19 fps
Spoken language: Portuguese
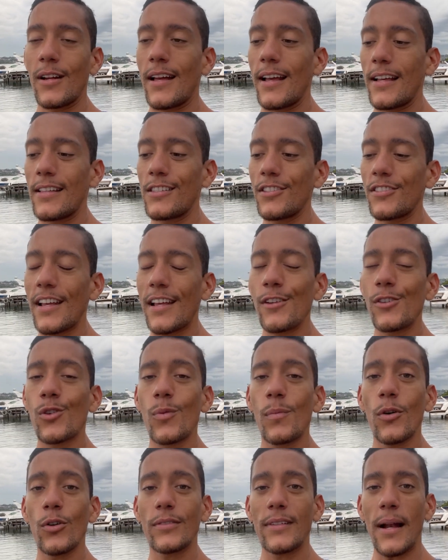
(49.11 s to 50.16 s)
Exigente com
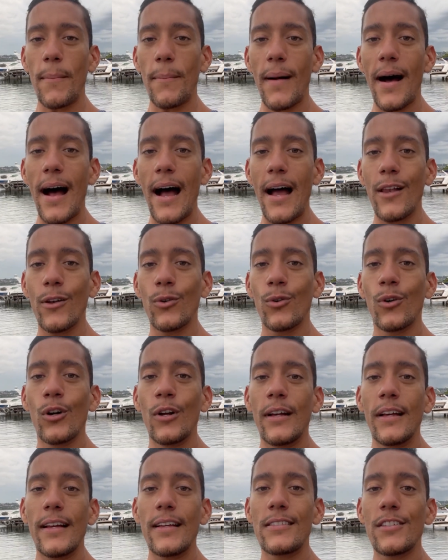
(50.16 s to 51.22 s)
o meu trabalho,
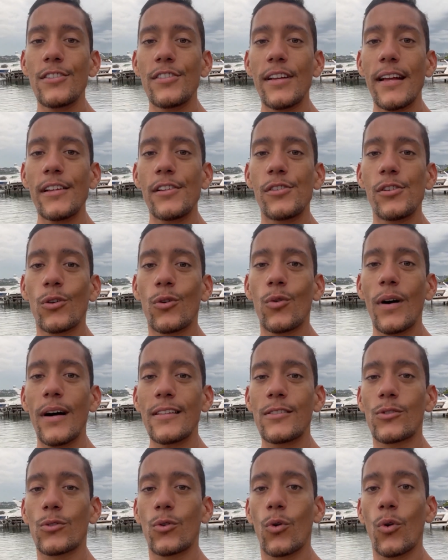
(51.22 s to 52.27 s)
exigente com
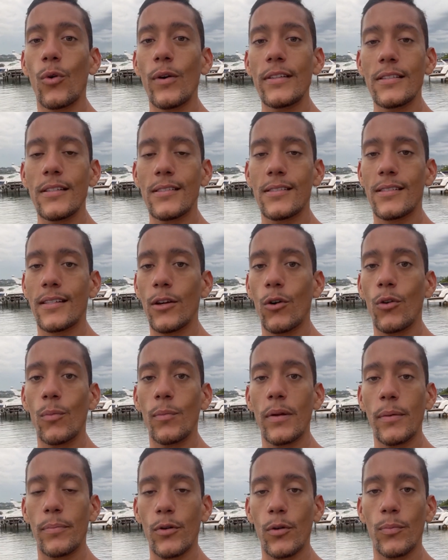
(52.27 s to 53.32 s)
as coisas que eu
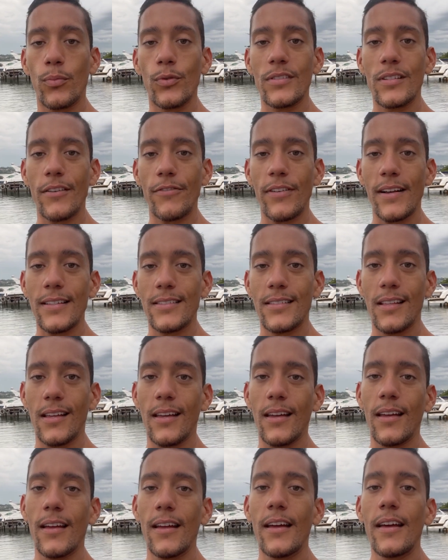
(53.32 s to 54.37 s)
me propus a fazer.